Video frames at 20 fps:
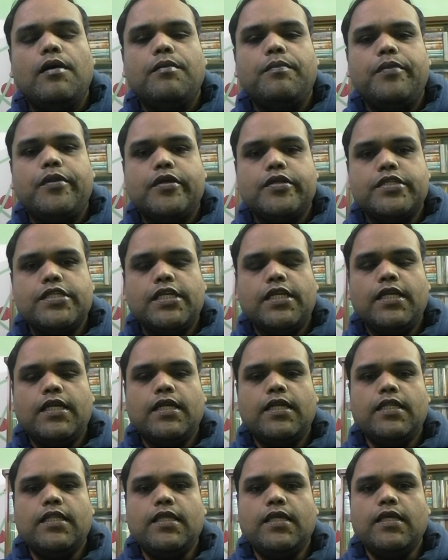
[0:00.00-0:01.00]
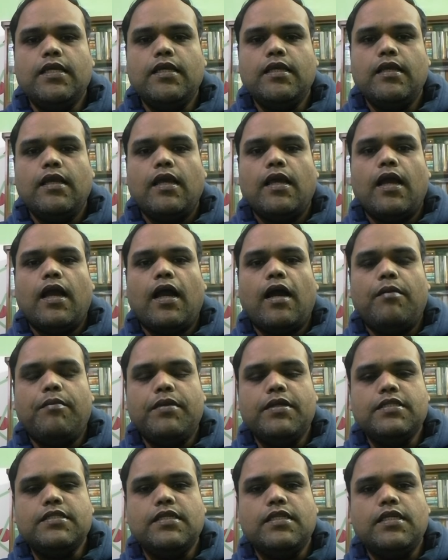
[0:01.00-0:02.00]
প্রিয় শিক্ষার্থী আমরা
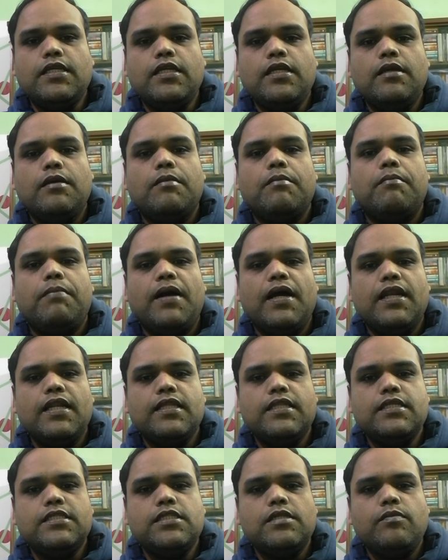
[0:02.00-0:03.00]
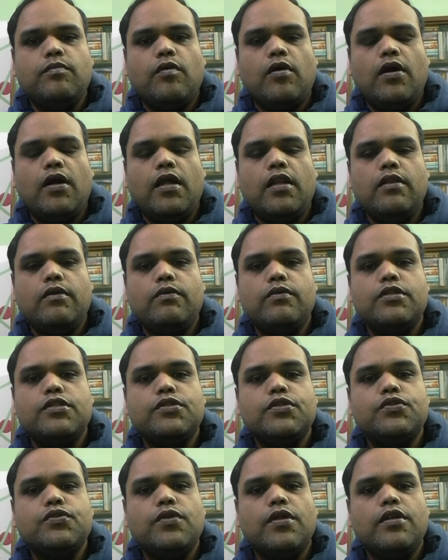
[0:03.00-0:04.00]
জানি বাংলাদেশে বহাল
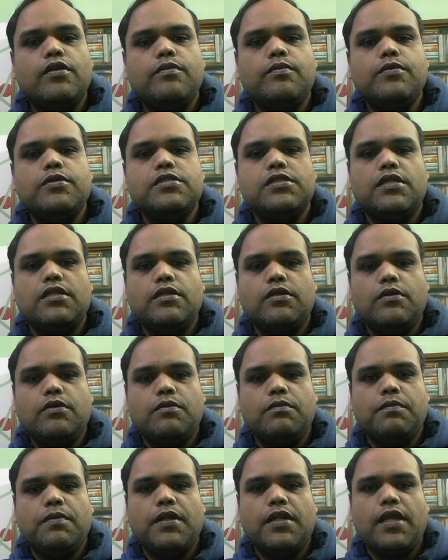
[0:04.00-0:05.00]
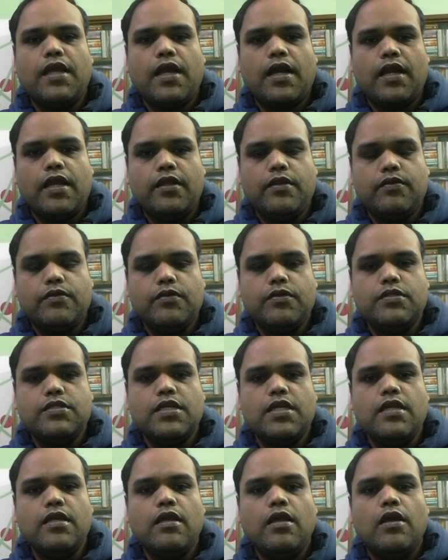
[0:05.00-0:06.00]
উনিশশো সালের কোম্পানি আইন
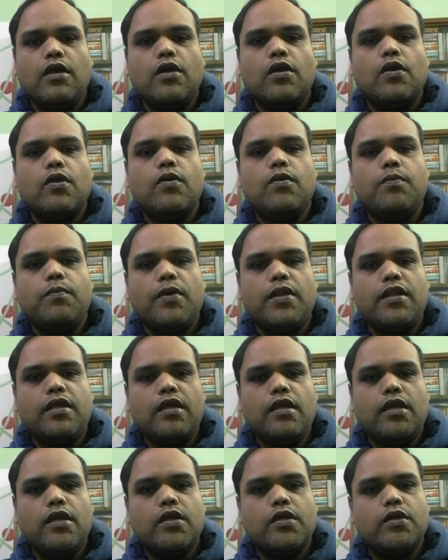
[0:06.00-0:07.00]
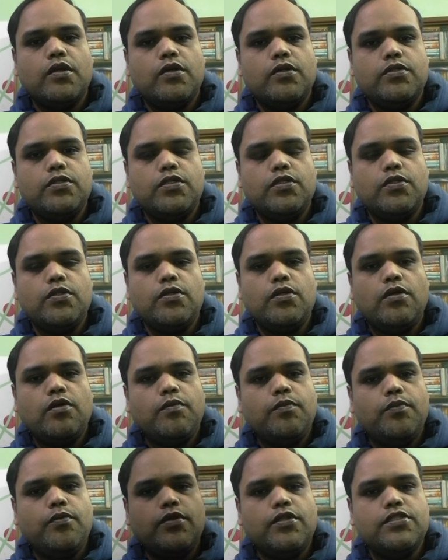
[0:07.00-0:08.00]
অনুযায়ী কোম্পানি গঠিত
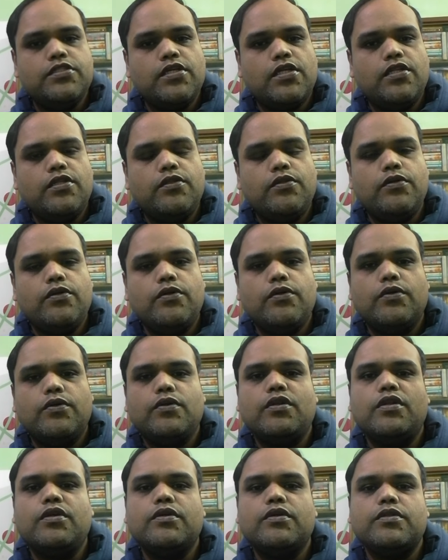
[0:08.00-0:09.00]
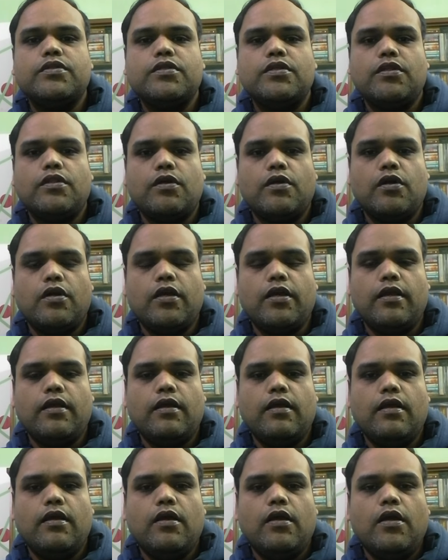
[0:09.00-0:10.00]
পরিচালিত ও নিয়ন্ত্রিত হয়
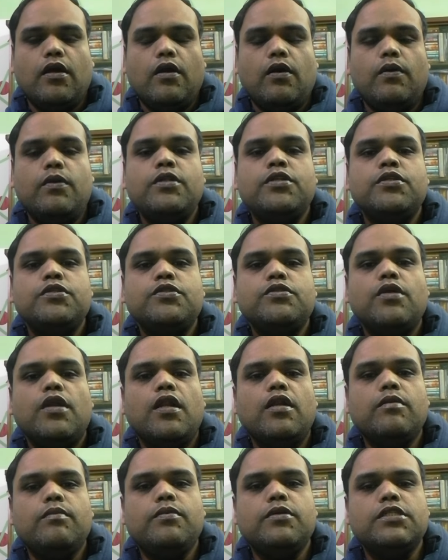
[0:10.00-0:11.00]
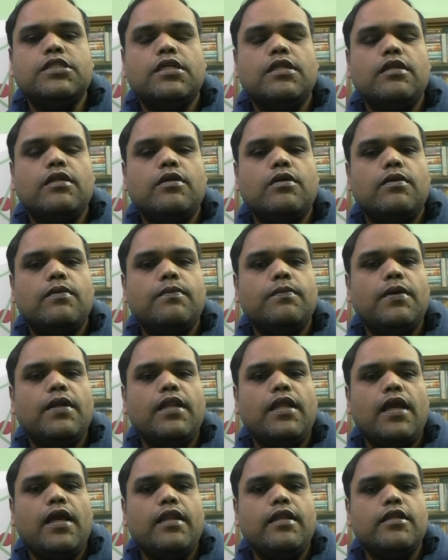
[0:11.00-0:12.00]
উনিশশো সালের কোম্পানি
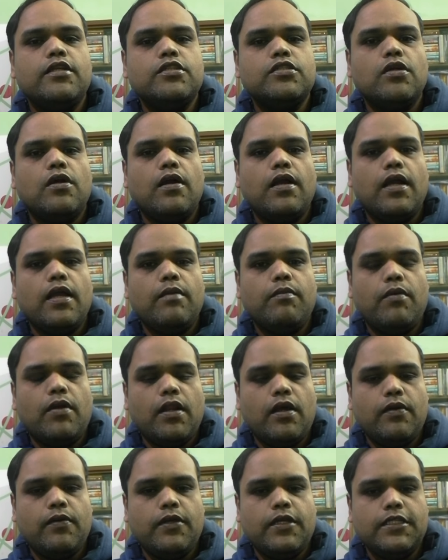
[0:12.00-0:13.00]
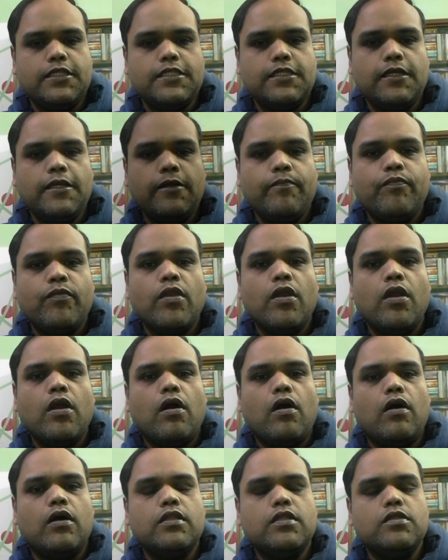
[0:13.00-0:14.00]
আইনের সংজ্ঞায় বলা হয়েছে
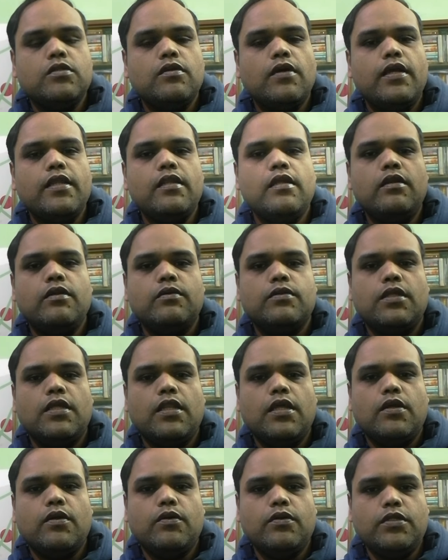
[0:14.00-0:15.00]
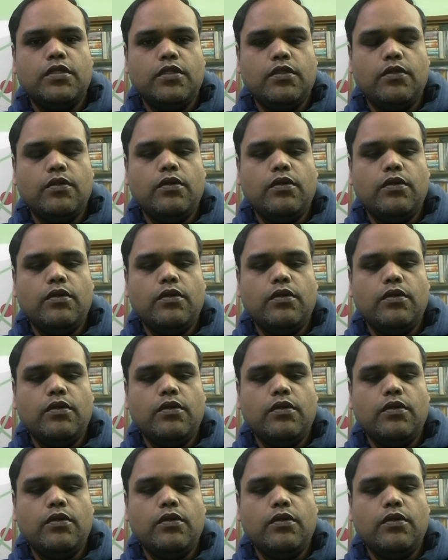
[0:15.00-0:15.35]
অত্র আইনের অধীনে গঠিত